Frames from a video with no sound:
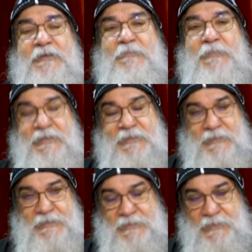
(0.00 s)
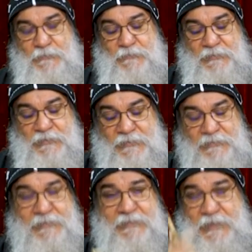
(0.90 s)
مجدا للثالوث
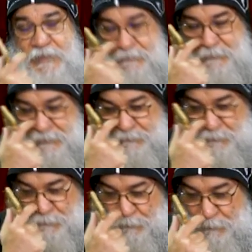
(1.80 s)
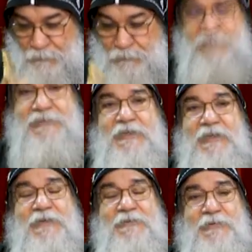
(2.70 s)
الأقدس الآب والابن والروح القدس الآن